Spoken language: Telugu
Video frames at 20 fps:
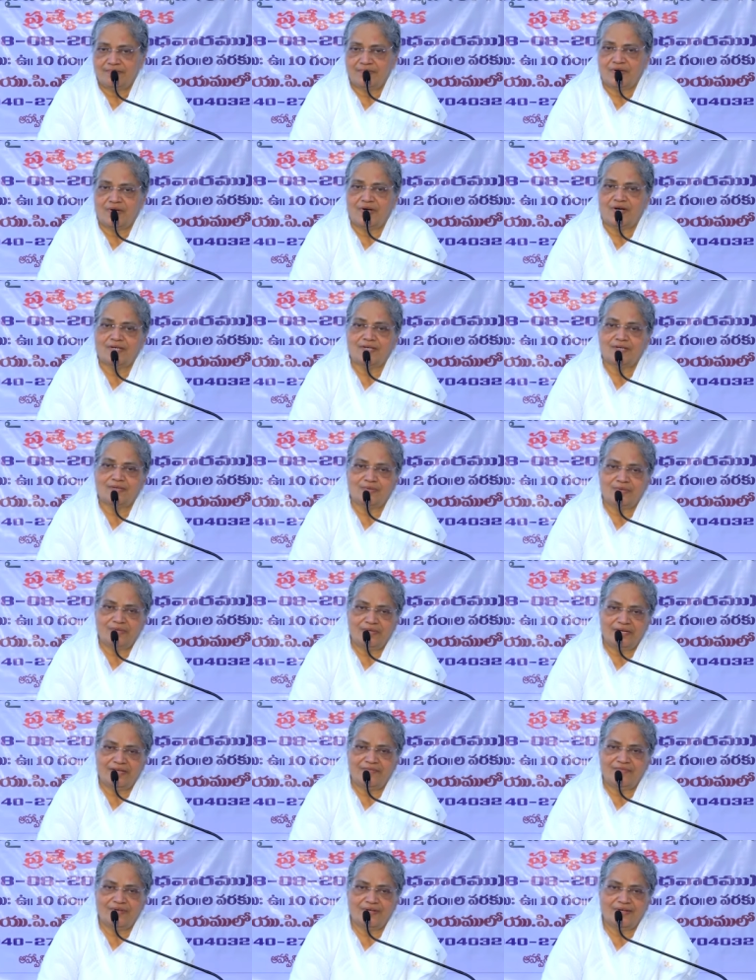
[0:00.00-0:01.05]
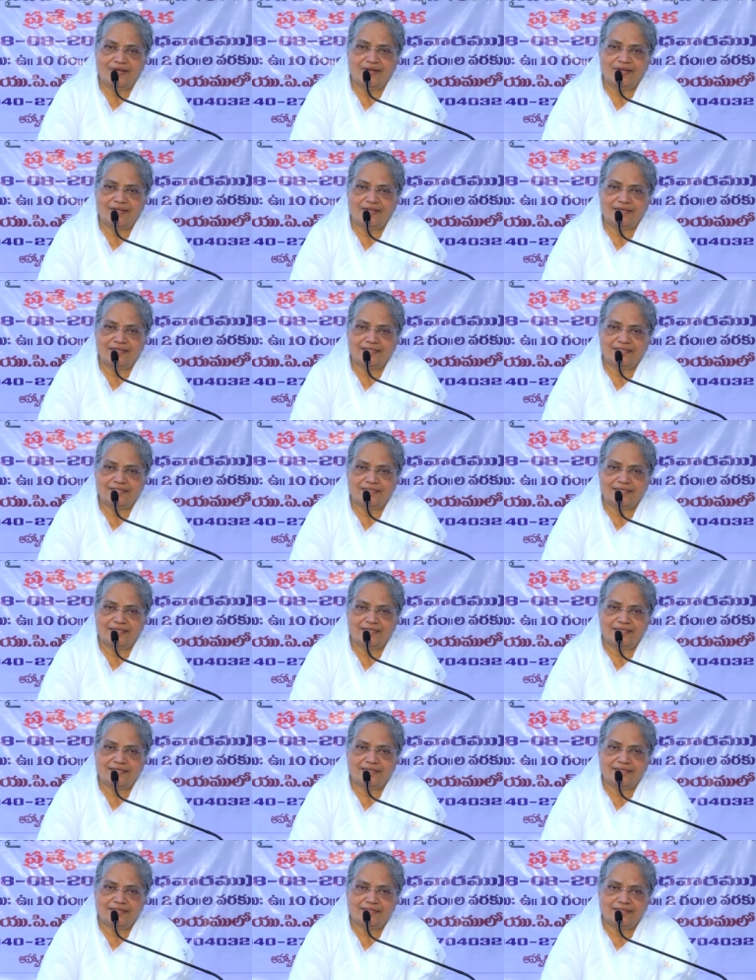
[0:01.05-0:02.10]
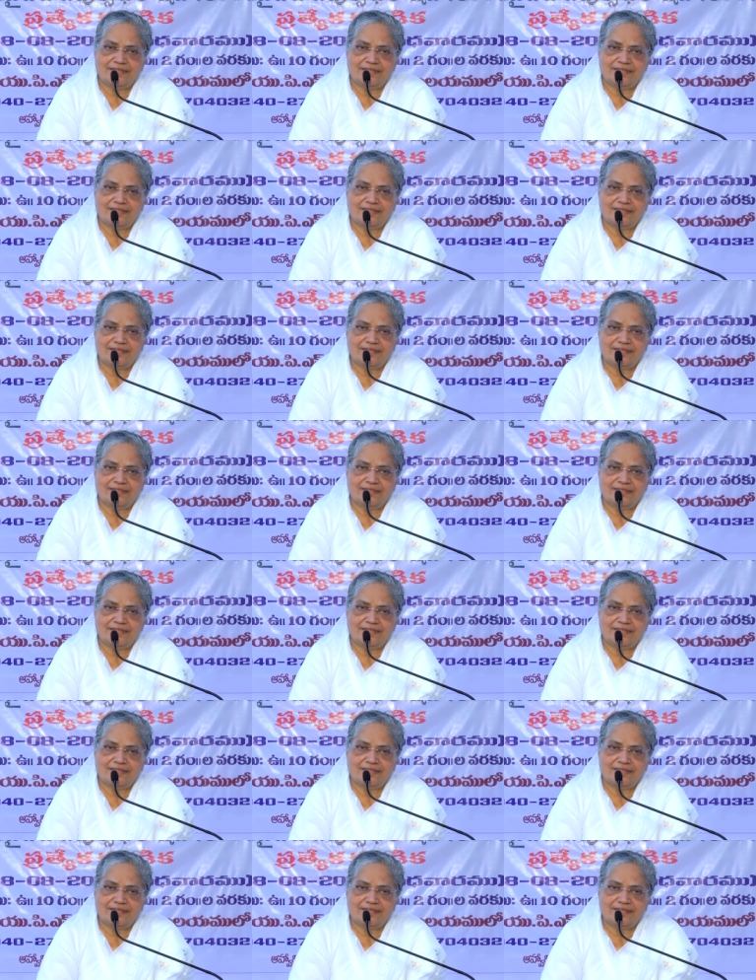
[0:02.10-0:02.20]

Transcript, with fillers: బాగా కొట్టి ఫినాయిల్ తాగించినాడట